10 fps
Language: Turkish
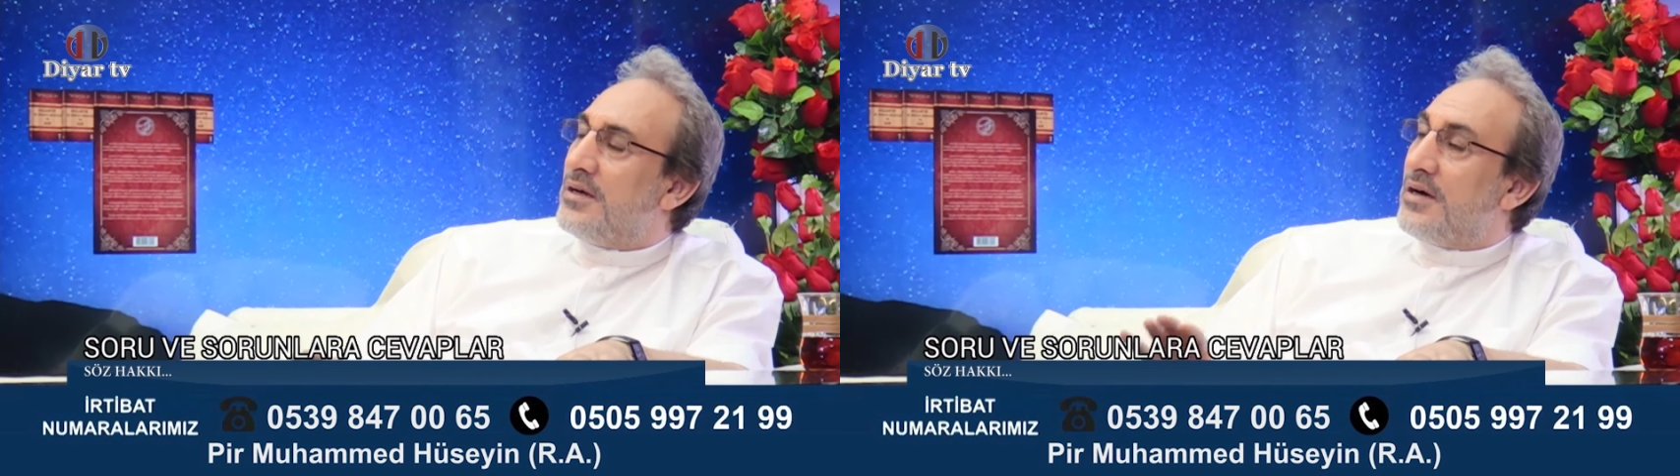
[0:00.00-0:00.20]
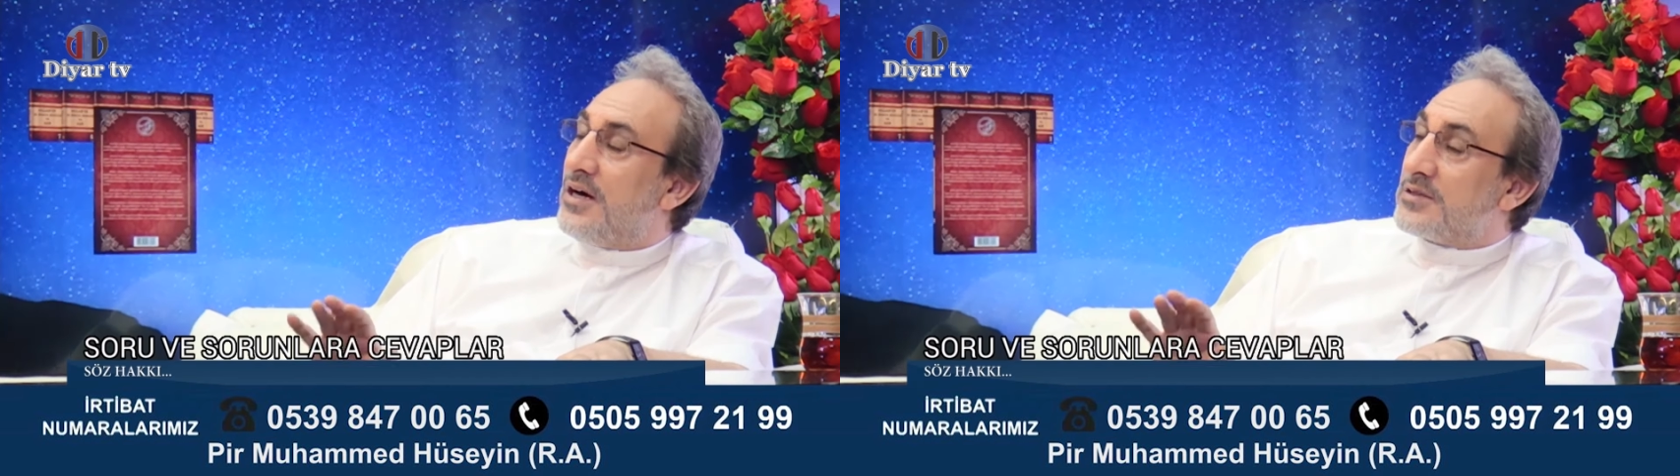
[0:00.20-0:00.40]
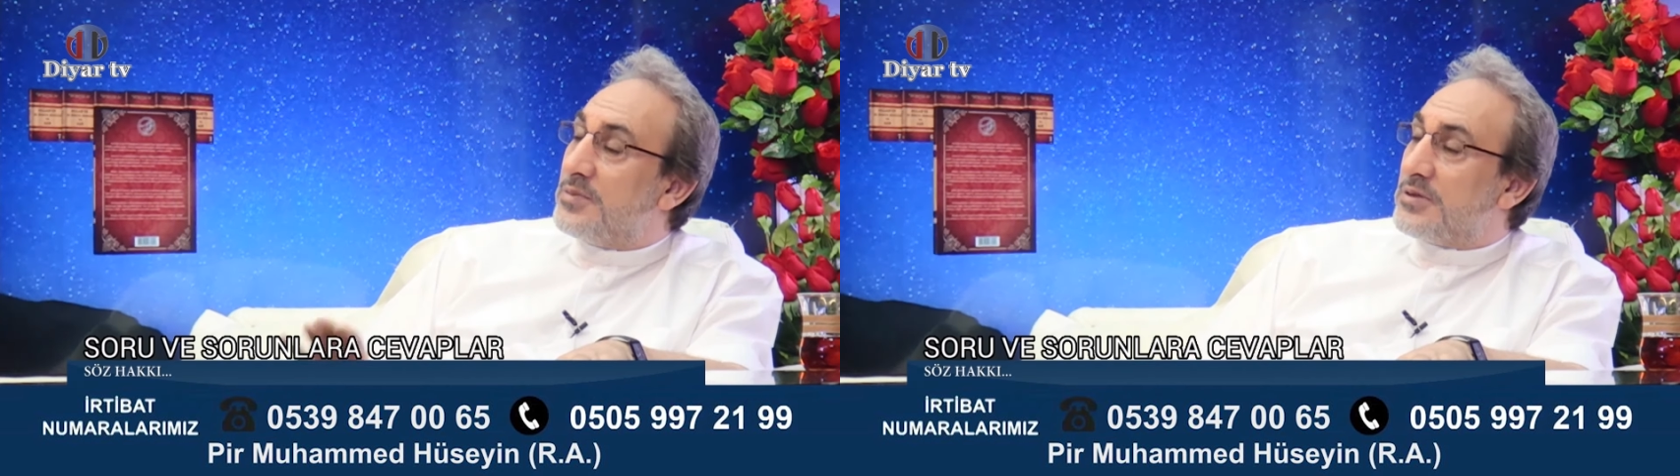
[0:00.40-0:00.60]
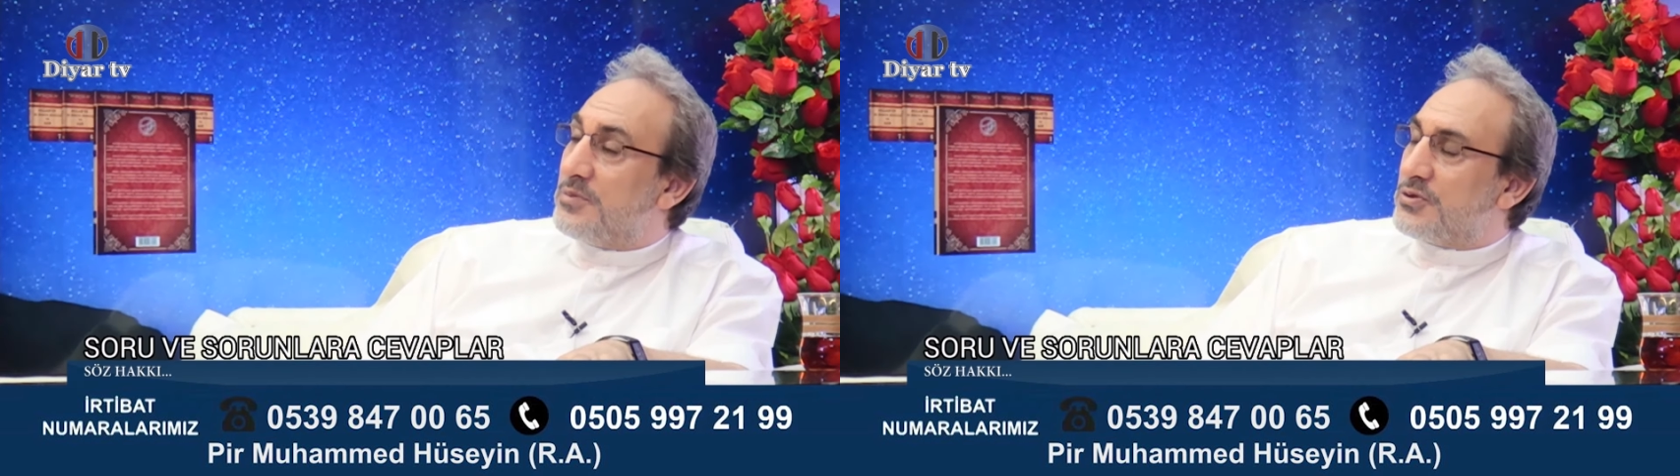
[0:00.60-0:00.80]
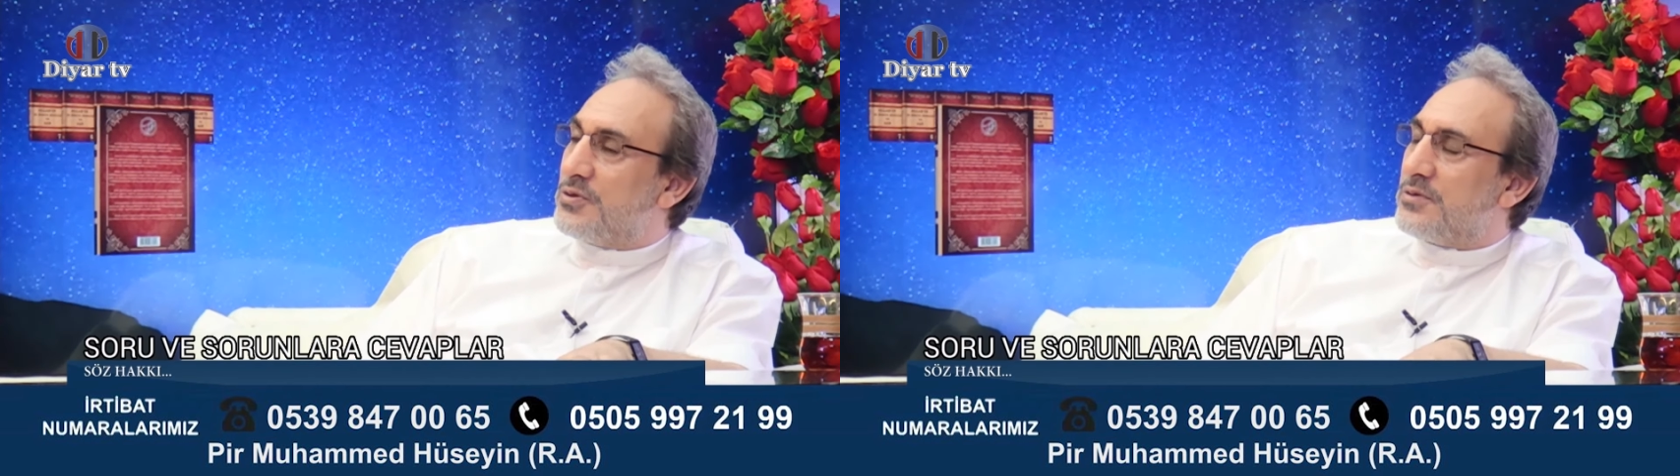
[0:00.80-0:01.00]

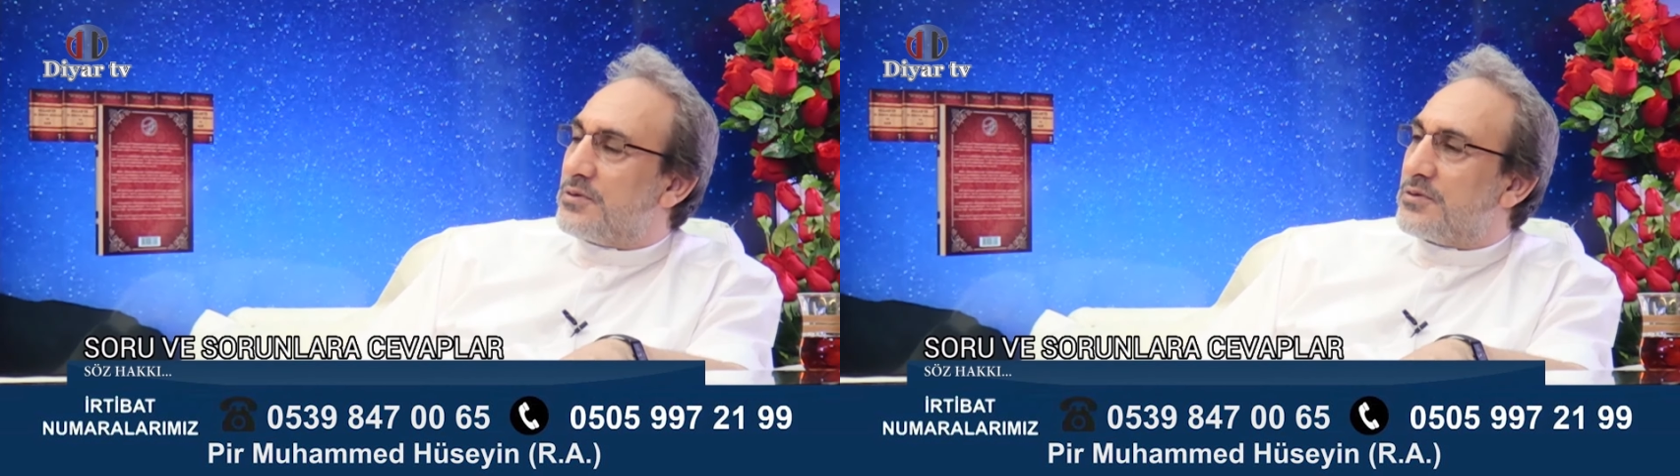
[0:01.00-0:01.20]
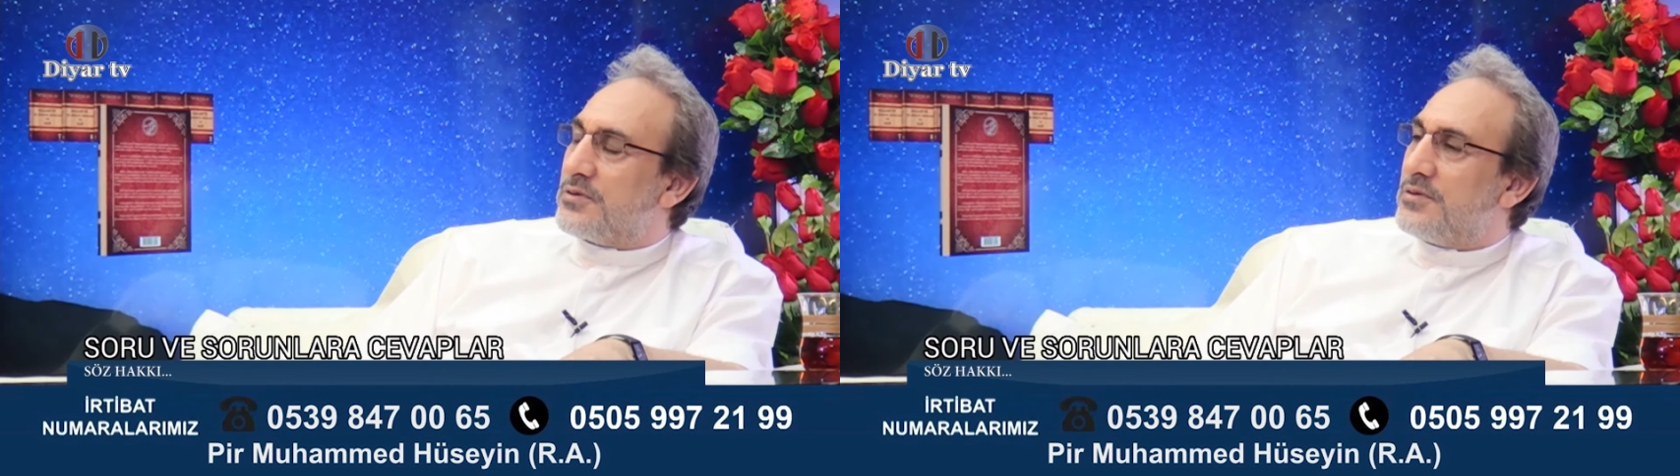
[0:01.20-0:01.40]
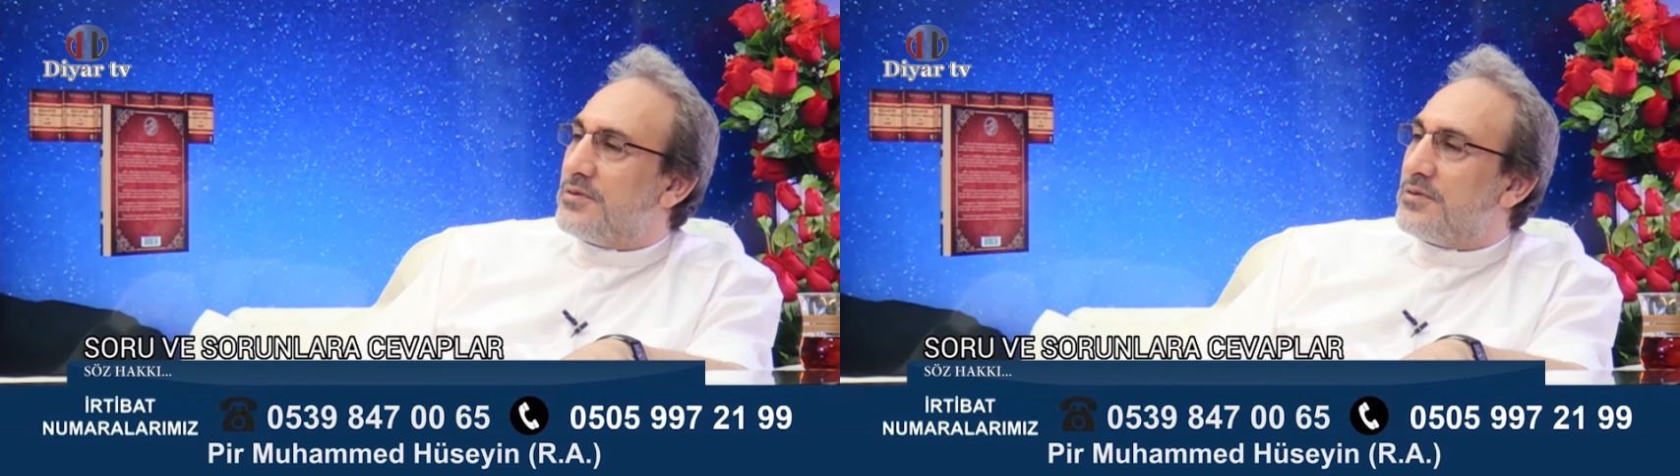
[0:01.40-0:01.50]
hatmetmiş oluruz.